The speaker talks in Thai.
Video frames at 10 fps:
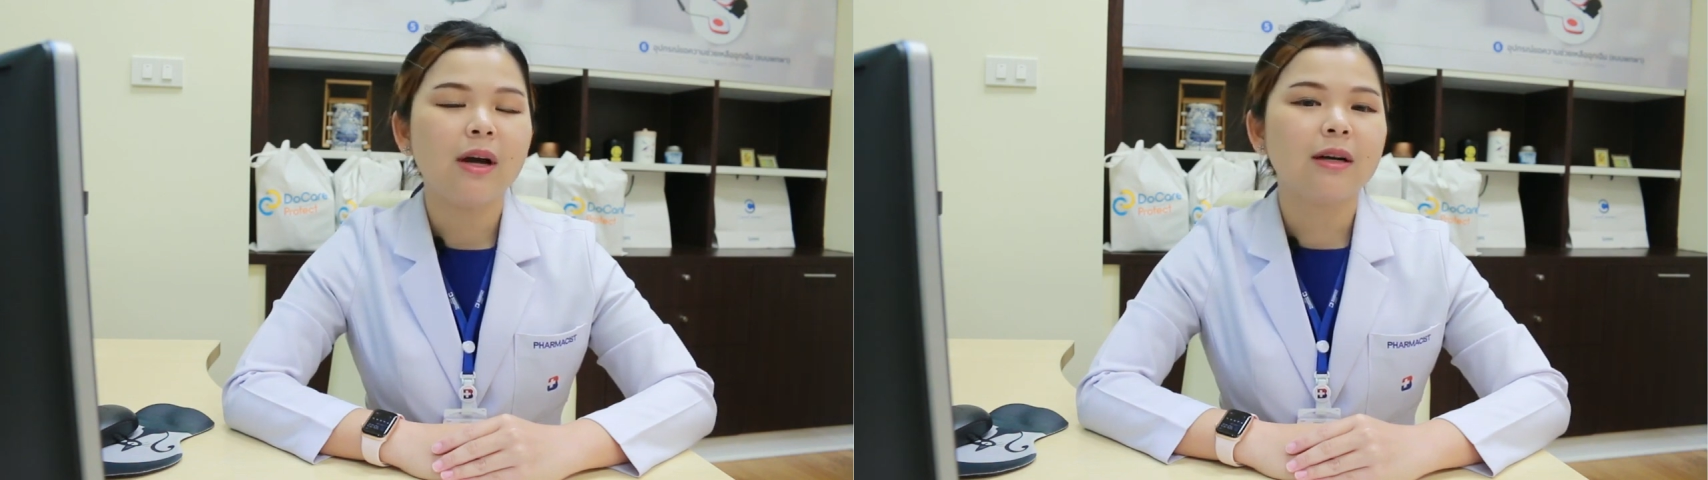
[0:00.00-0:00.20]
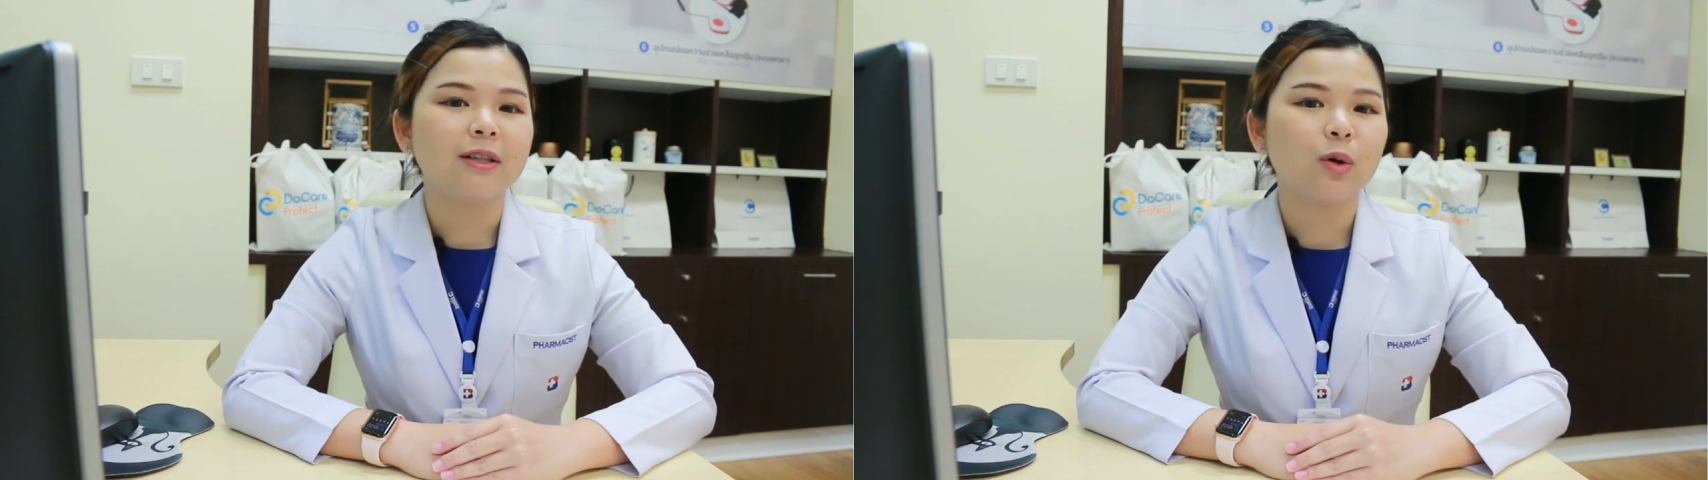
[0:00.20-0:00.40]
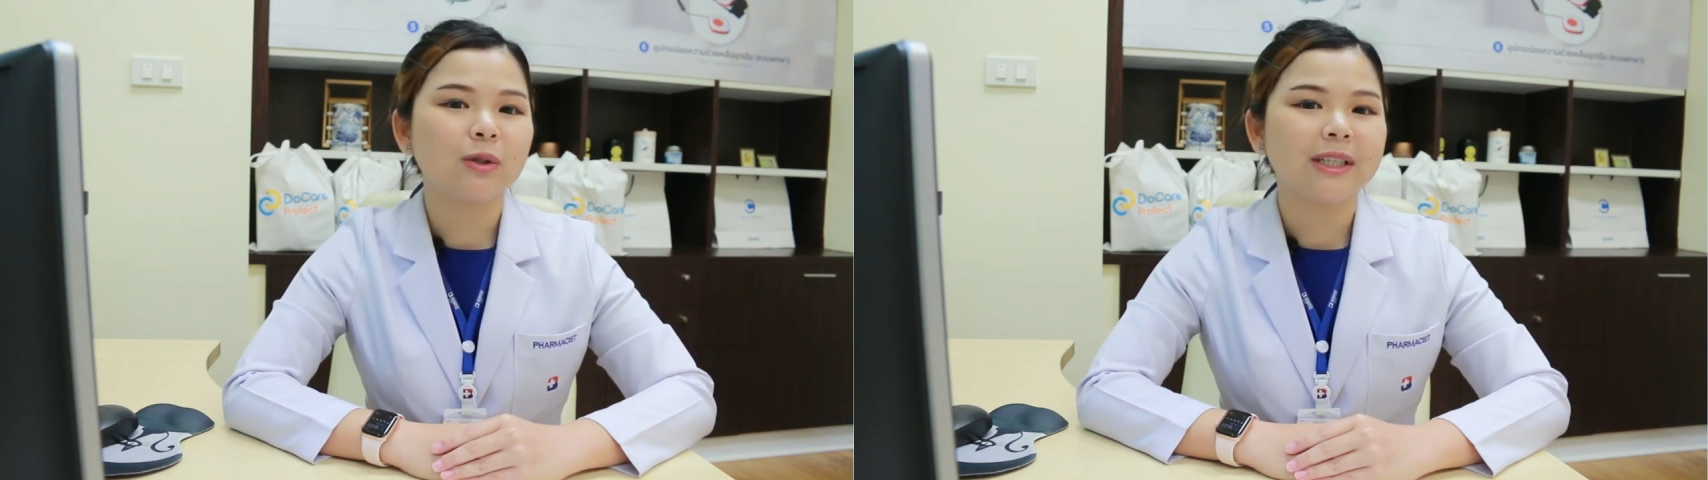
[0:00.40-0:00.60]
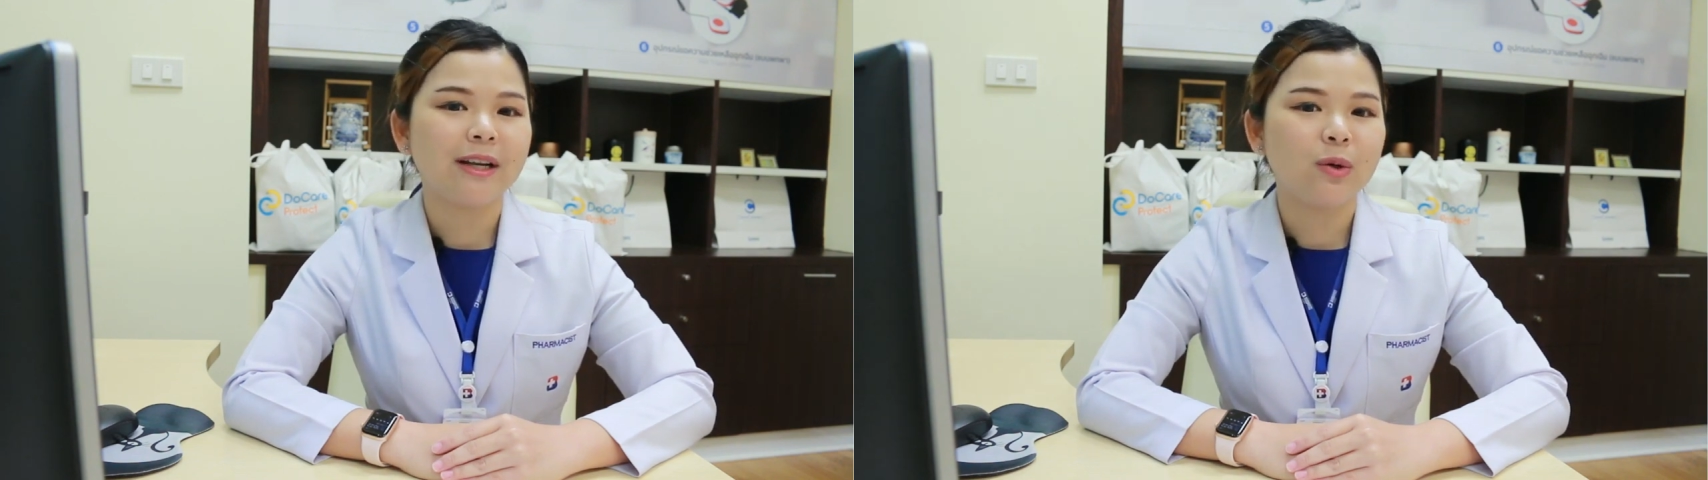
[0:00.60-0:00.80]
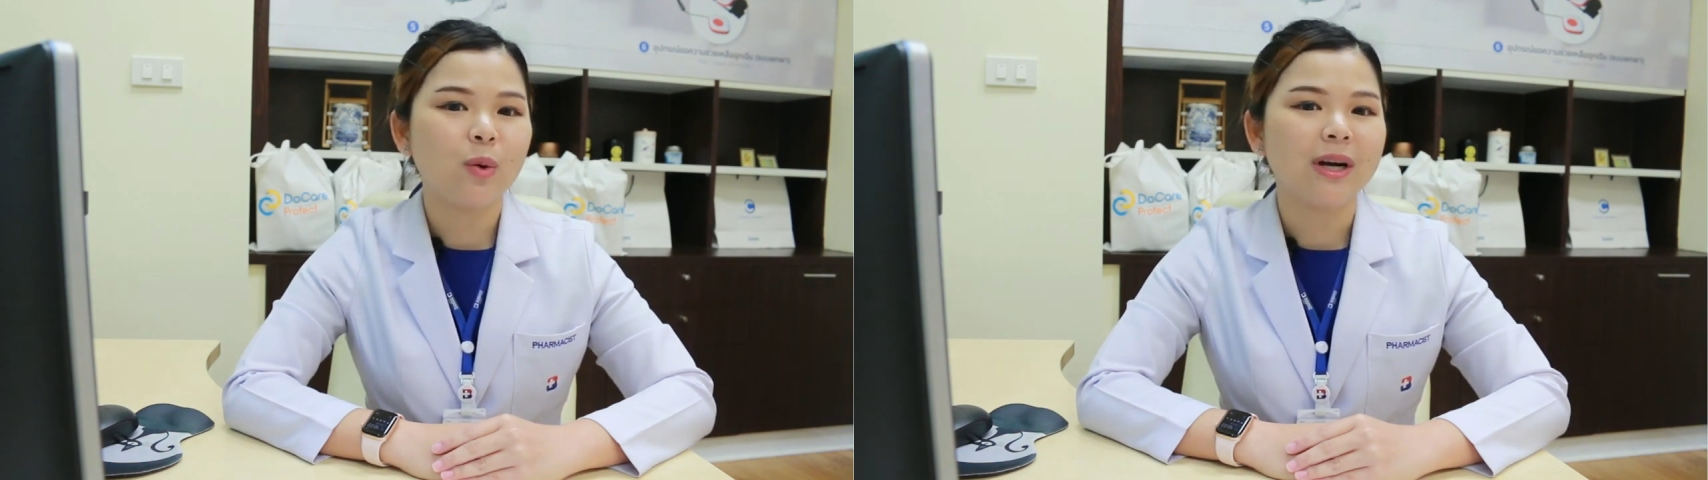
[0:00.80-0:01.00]
หรือโทรสา
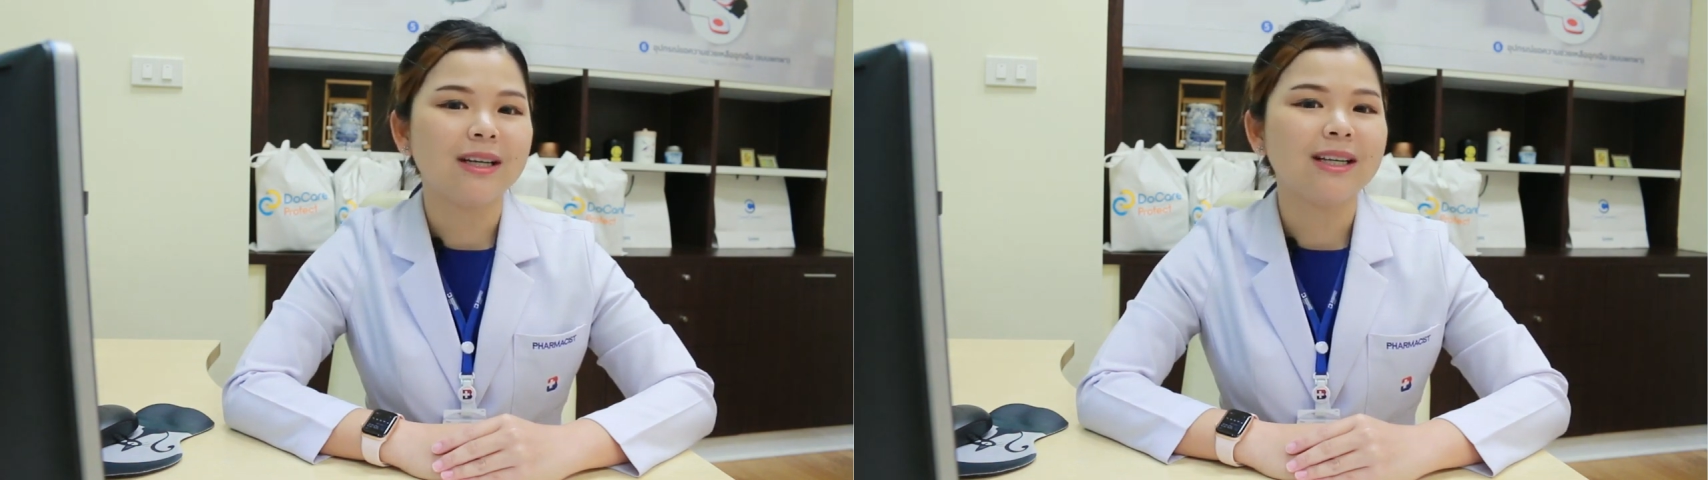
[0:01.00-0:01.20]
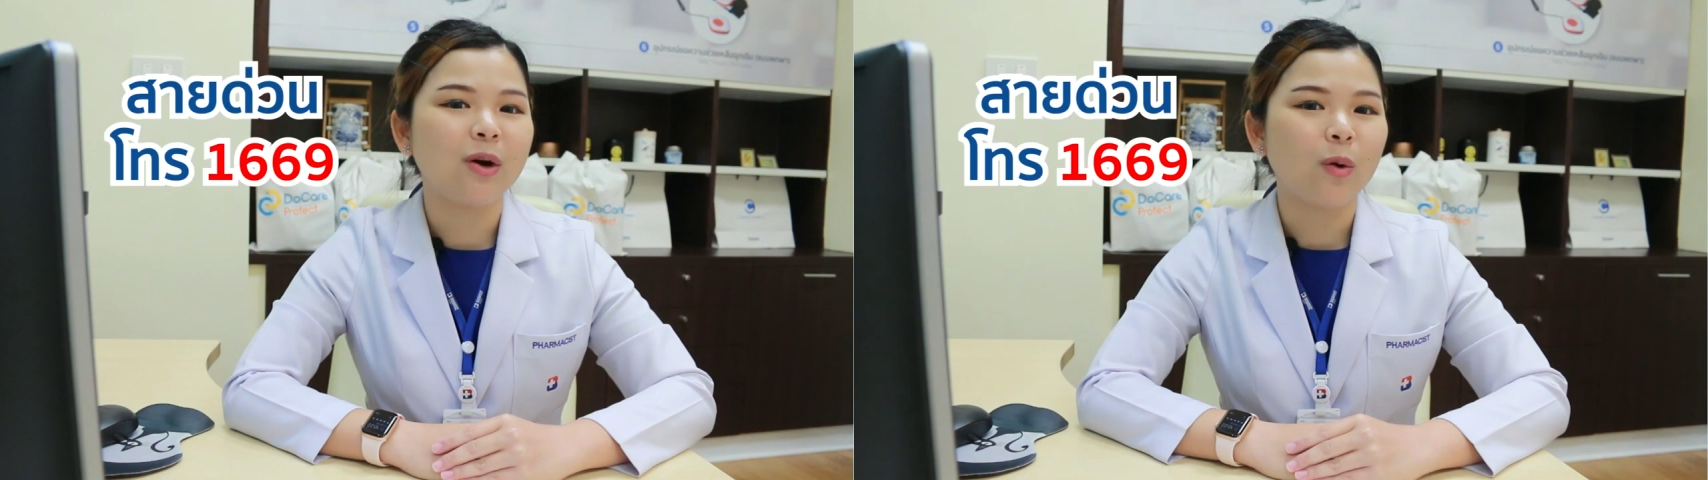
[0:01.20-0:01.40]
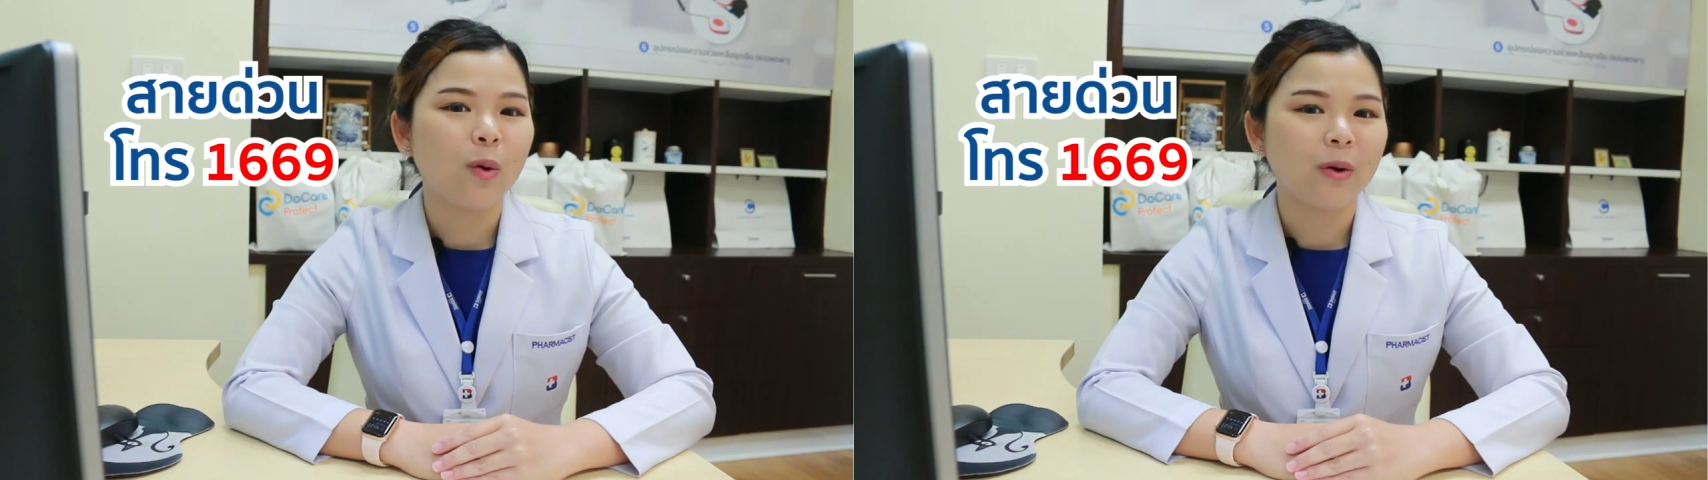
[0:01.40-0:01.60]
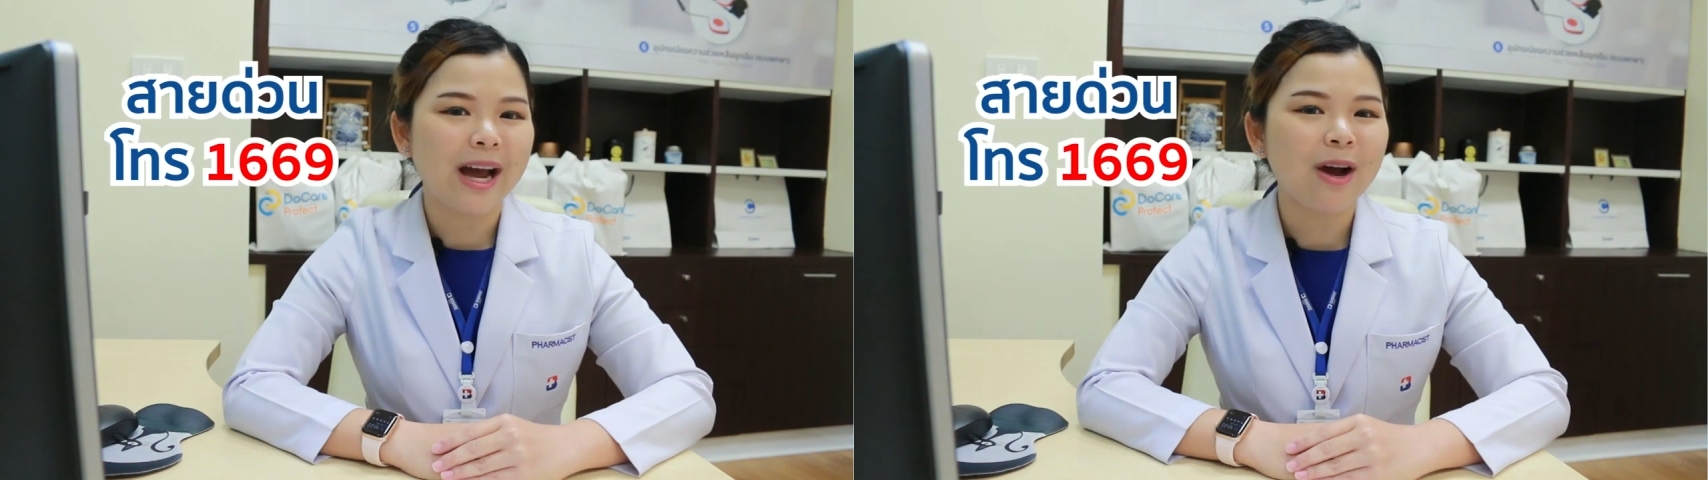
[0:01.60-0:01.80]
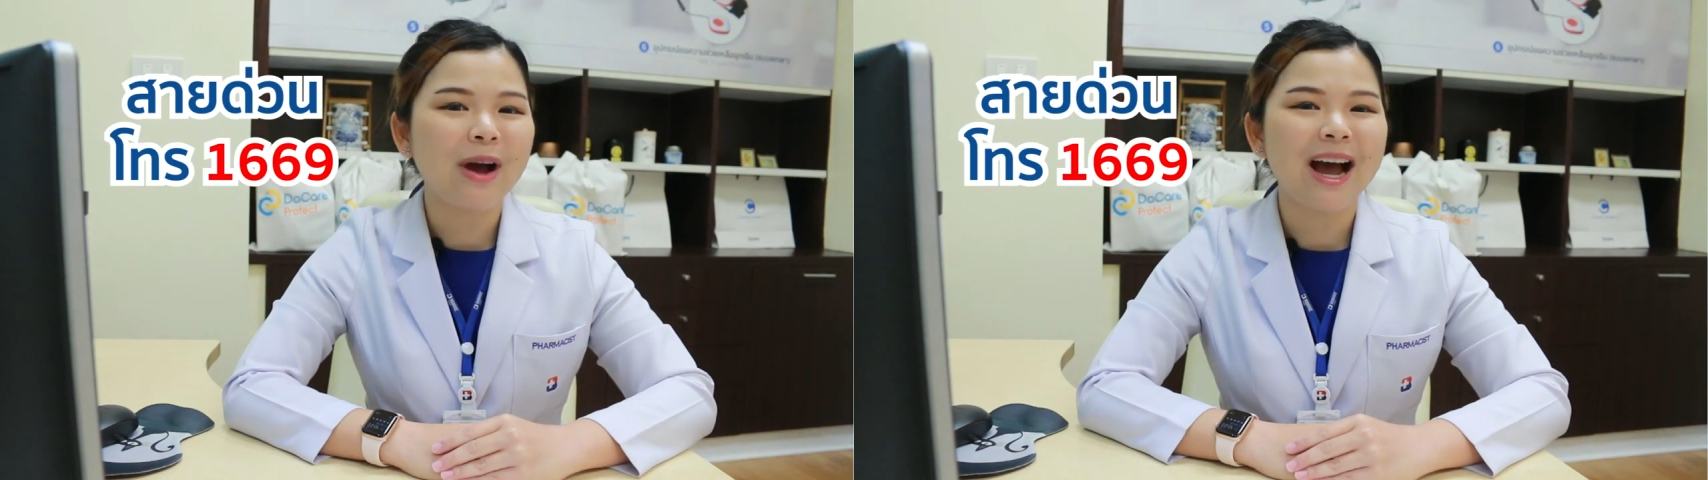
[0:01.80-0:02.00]
ยด่วน
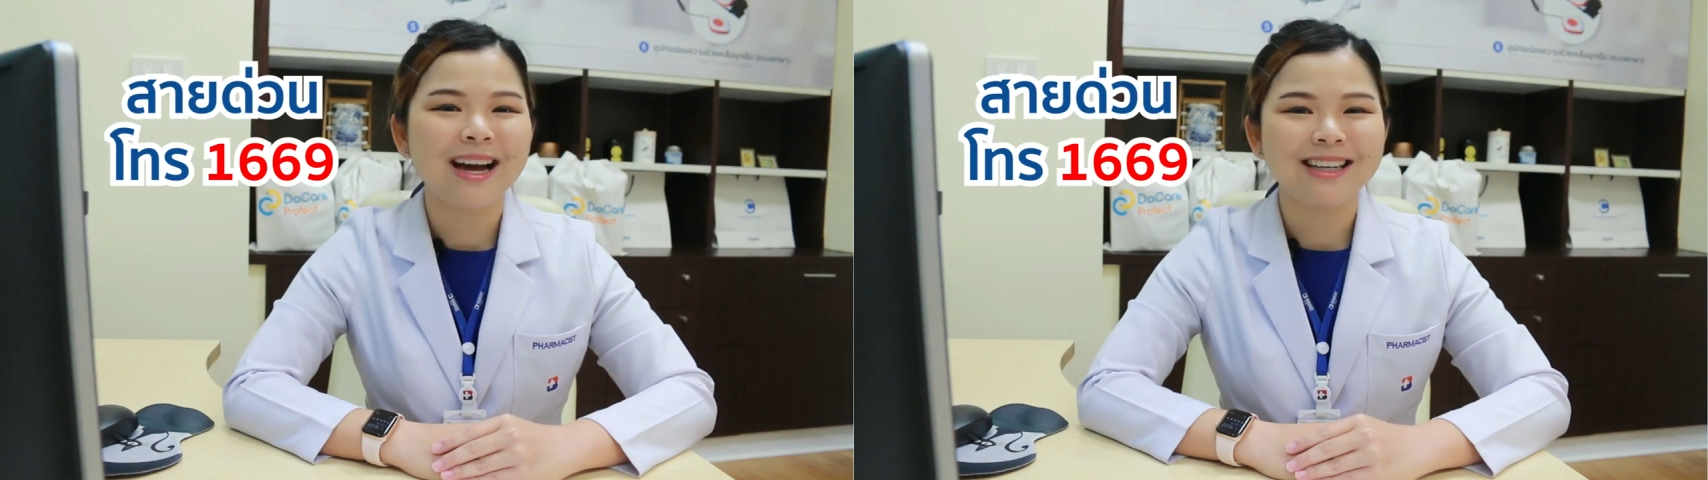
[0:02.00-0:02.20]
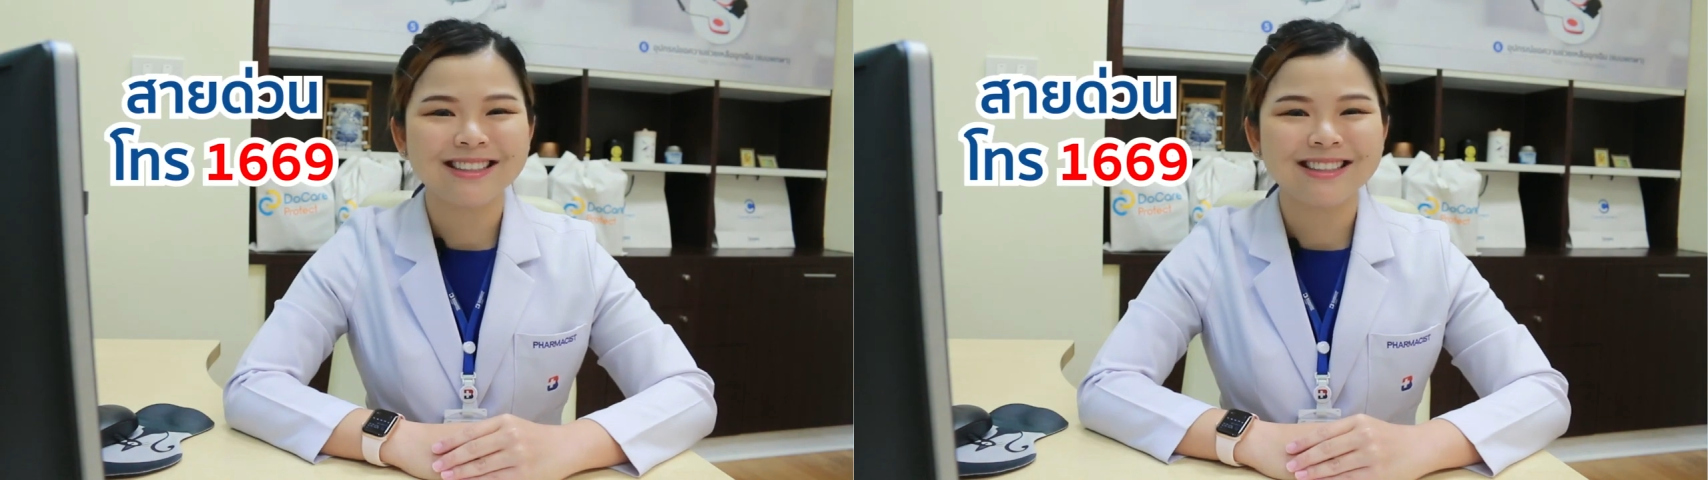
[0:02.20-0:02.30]
1669 ค่ะ